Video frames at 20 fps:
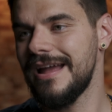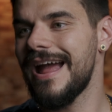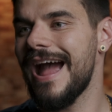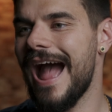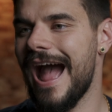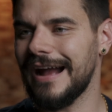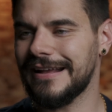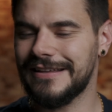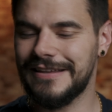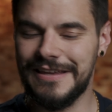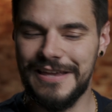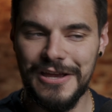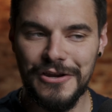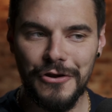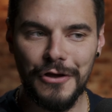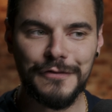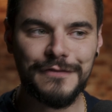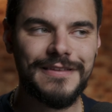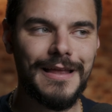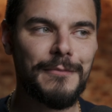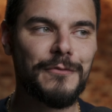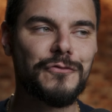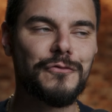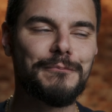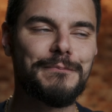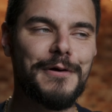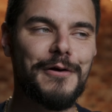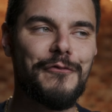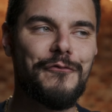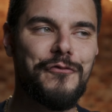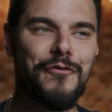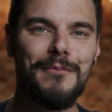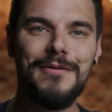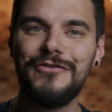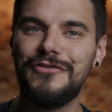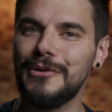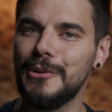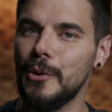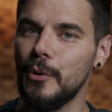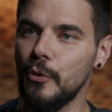Aqui nós temos um perfume
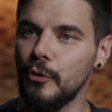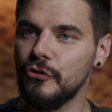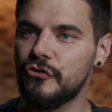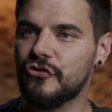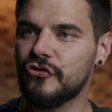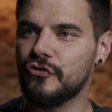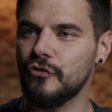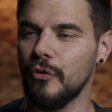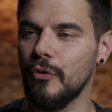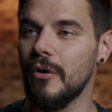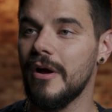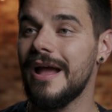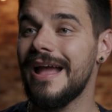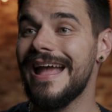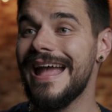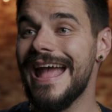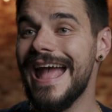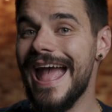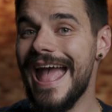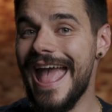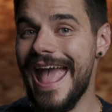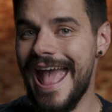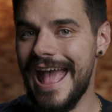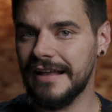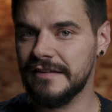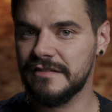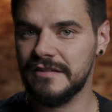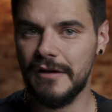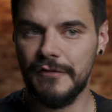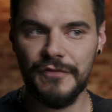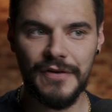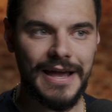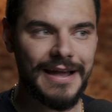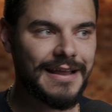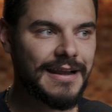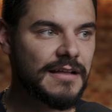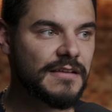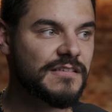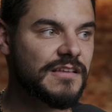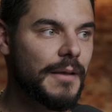de luxo. Essa
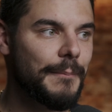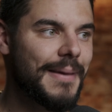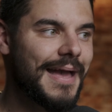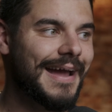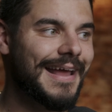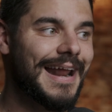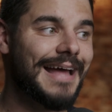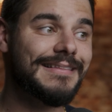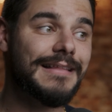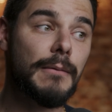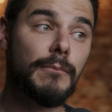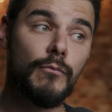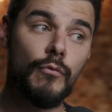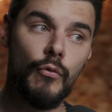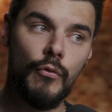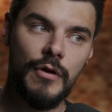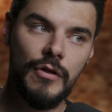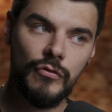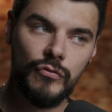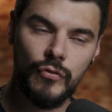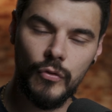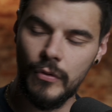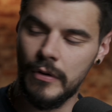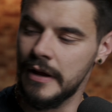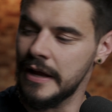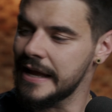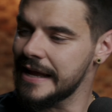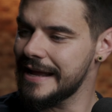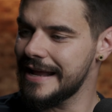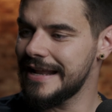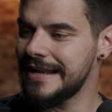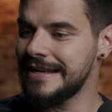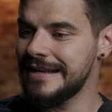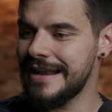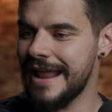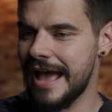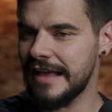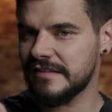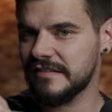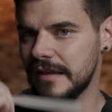fragrância me agrada muito.
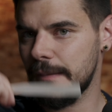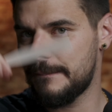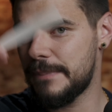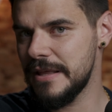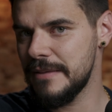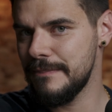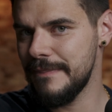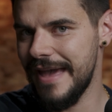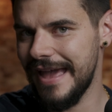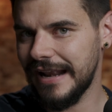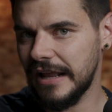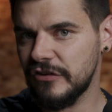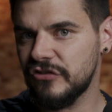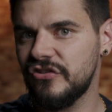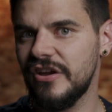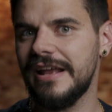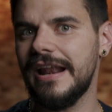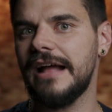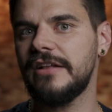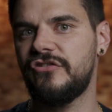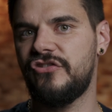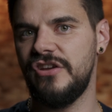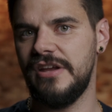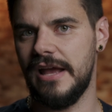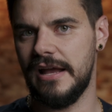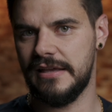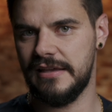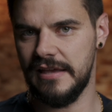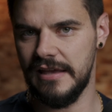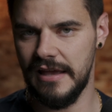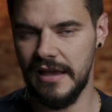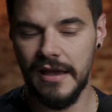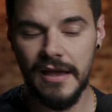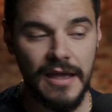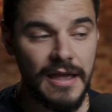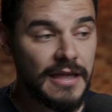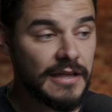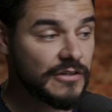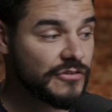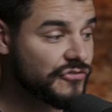Nessa primeira cheiradinha aqui,
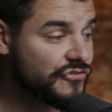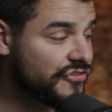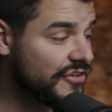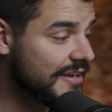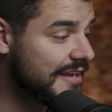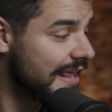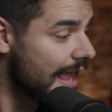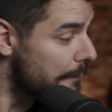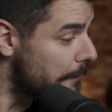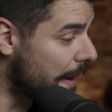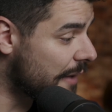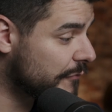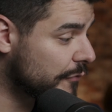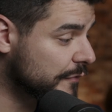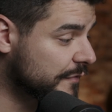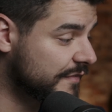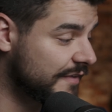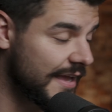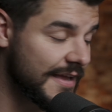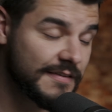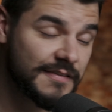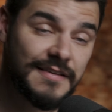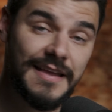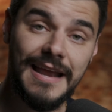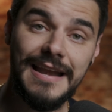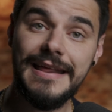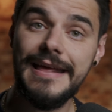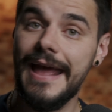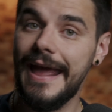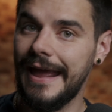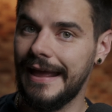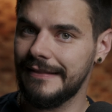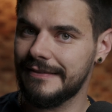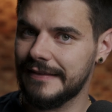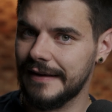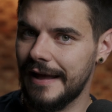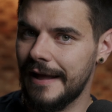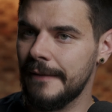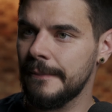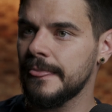diria para vocês que ele
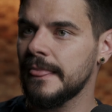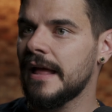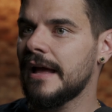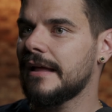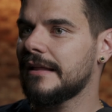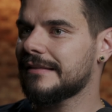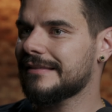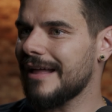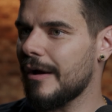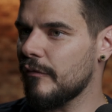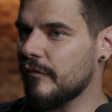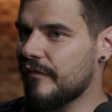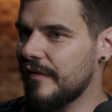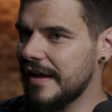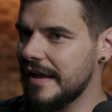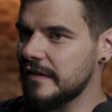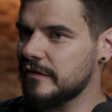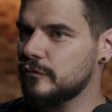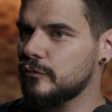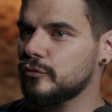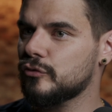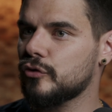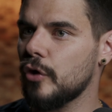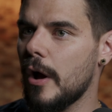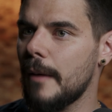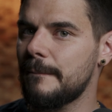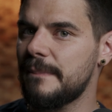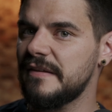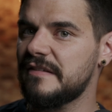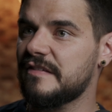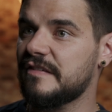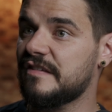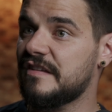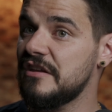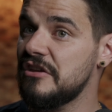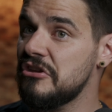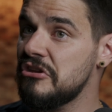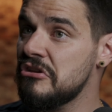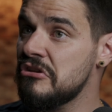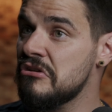entra talvez num top
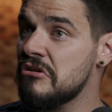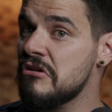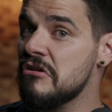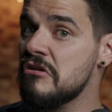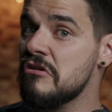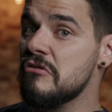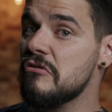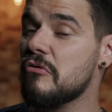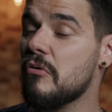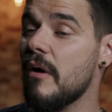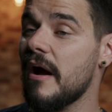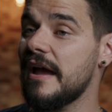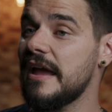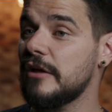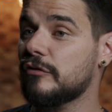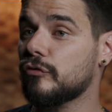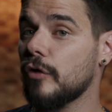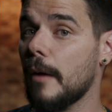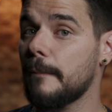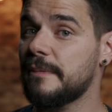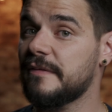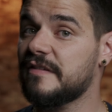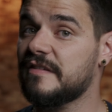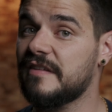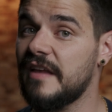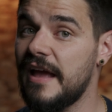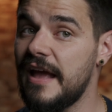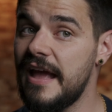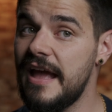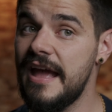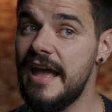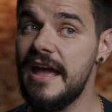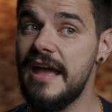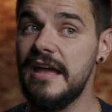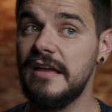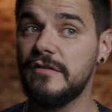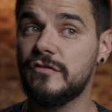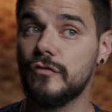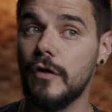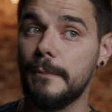5 aí, top
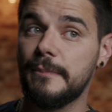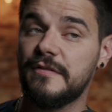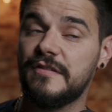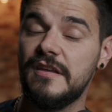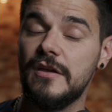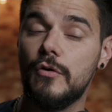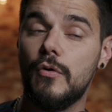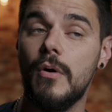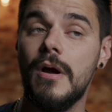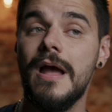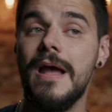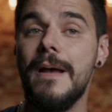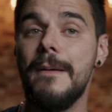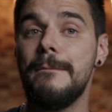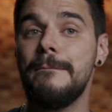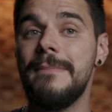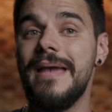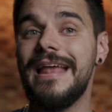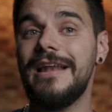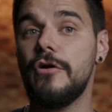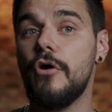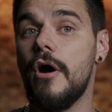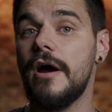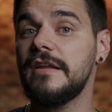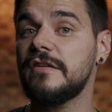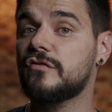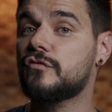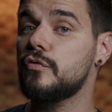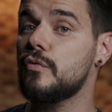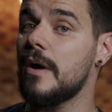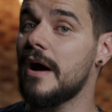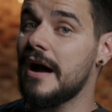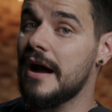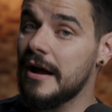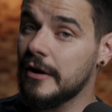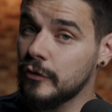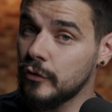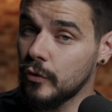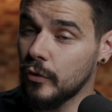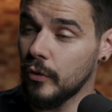6, top 5 melhores do
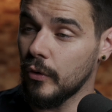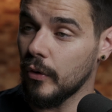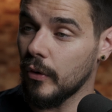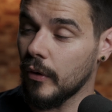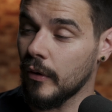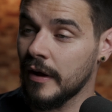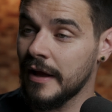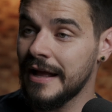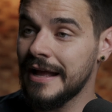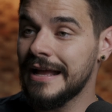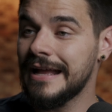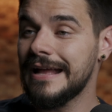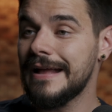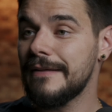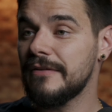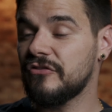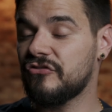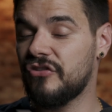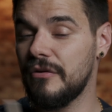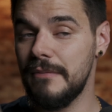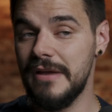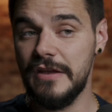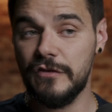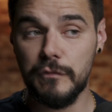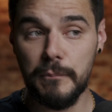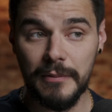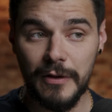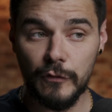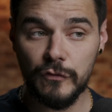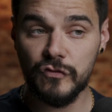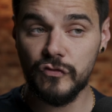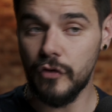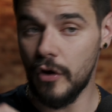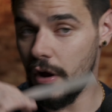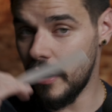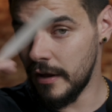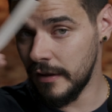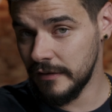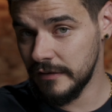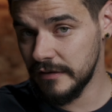ano. De, isso porque eu
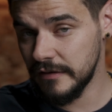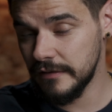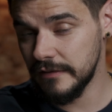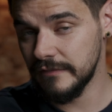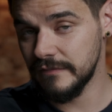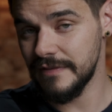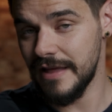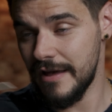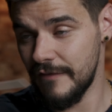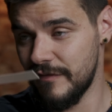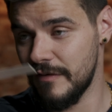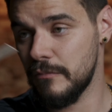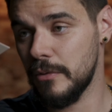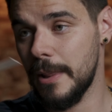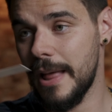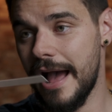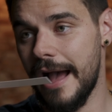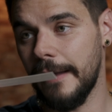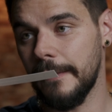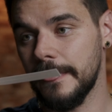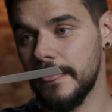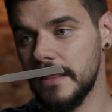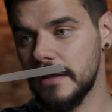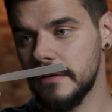só, né, vamos lá.